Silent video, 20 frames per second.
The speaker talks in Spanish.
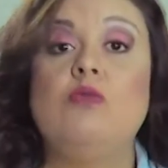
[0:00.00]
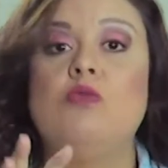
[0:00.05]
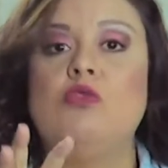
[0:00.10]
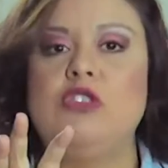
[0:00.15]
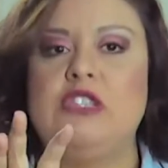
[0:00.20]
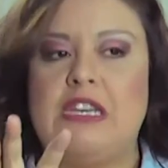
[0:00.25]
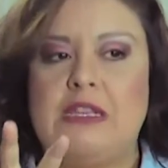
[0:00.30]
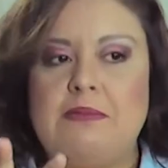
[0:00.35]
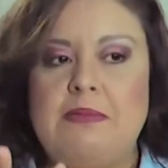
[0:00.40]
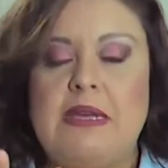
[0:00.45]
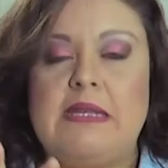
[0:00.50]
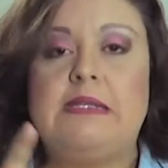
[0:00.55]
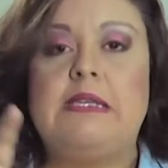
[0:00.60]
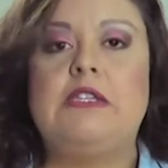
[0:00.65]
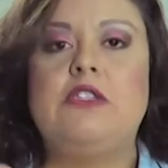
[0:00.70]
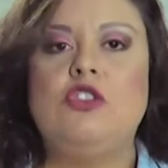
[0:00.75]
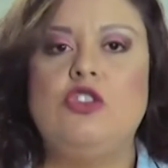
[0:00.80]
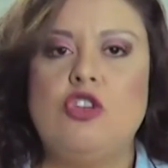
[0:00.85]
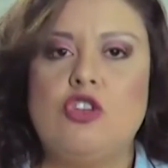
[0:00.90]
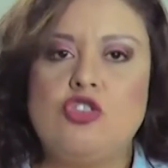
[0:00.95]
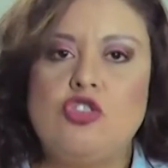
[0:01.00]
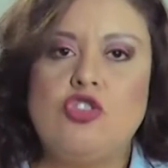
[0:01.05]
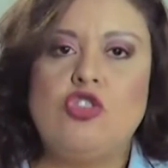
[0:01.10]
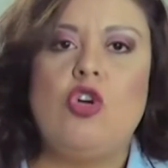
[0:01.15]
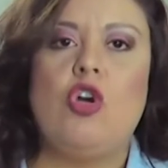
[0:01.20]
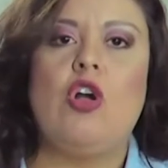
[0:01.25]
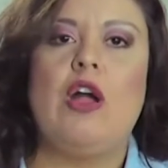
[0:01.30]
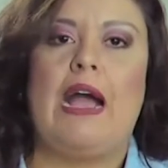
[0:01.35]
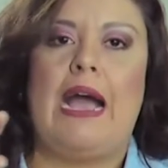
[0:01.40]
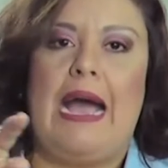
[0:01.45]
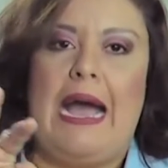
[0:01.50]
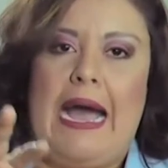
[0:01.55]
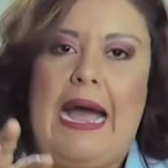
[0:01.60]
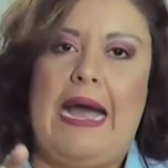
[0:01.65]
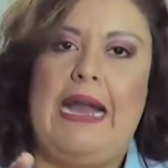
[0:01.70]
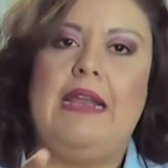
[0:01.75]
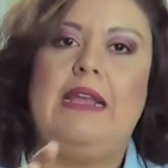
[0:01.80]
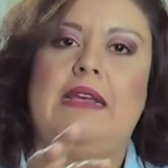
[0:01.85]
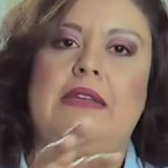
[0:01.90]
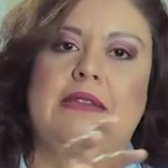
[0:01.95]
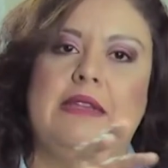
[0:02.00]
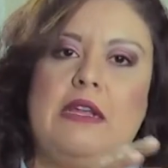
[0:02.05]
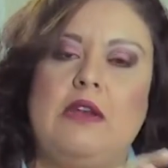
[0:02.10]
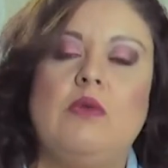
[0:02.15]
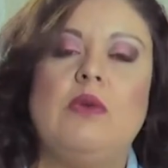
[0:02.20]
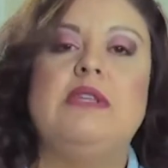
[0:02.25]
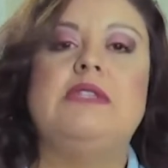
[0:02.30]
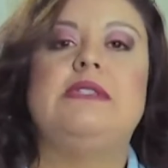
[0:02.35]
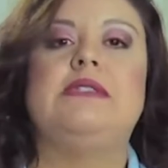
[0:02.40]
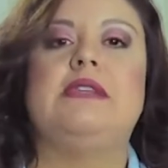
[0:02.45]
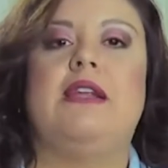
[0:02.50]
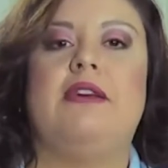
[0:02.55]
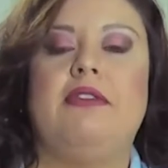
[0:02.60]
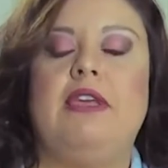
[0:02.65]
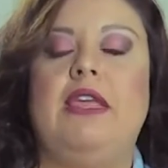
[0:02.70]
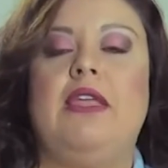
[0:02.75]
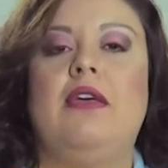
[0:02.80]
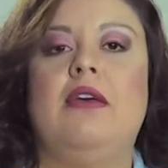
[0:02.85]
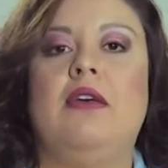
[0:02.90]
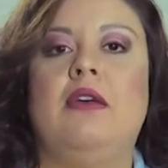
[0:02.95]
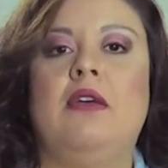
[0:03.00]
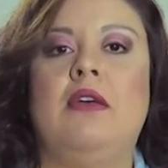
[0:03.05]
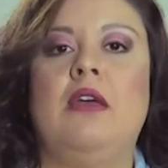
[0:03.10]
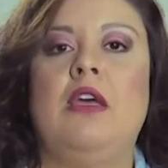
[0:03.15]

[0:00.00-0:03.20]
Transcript: Muchas veces Dios toca áreas de nuestra vida